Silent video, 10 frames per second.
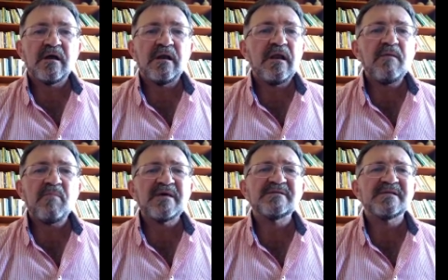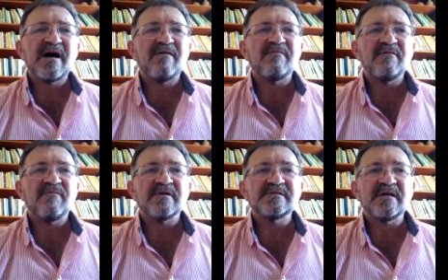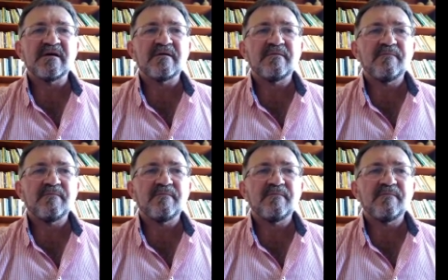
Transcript: nem pensava em fazer.